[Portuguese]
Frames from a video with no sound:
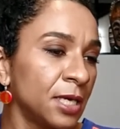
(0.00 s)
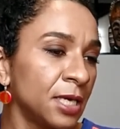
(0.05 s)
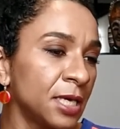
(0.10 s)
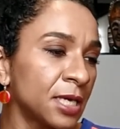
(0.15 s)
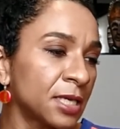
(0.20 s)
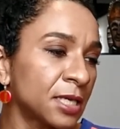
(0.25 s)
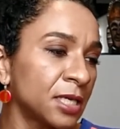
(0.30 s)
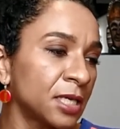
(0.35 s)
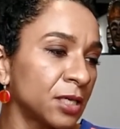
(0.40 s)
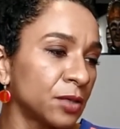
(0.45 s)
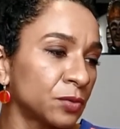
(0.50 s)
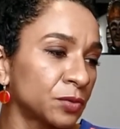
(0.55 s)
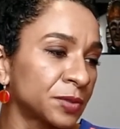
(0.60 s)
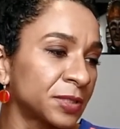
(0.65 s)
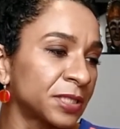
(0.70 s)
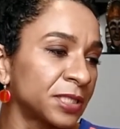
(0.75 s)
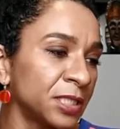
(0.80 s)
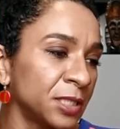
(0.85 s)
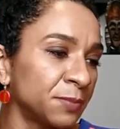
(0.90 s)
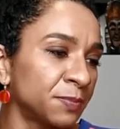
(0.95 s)
e que o
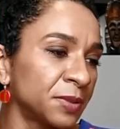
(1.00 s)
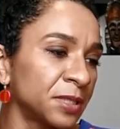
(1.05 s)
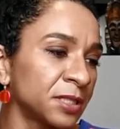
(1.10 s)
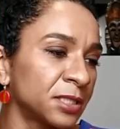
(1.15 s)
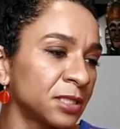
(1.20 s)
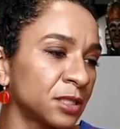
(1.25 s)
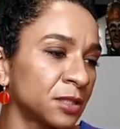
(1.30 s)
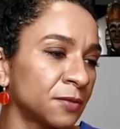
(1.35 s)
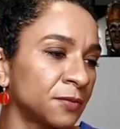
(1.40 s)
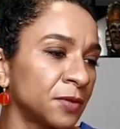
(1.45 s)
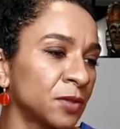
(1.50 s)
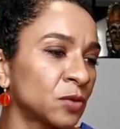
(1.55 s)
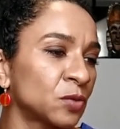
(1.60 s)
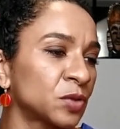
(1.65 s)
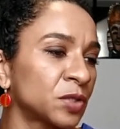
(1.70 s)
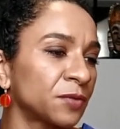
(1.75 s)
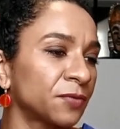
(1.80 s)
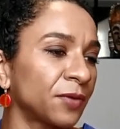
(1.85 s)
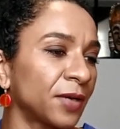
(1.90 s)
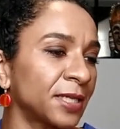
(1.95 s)
simples indivíduo
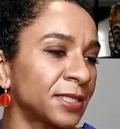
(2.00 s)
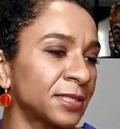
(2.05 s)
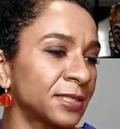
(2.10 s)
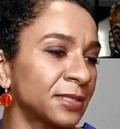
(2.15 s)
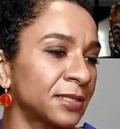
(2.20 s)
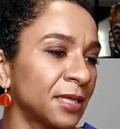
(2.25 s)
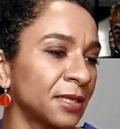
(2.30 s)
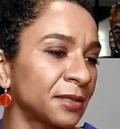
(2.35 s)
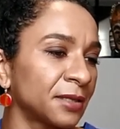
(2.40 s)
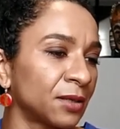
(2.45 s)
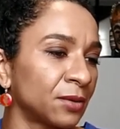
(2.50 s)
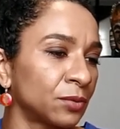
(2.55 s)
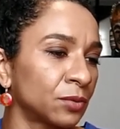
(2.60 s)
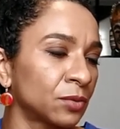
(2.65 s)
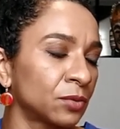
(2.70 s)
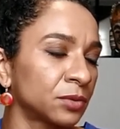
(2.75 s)
se faz cidadão,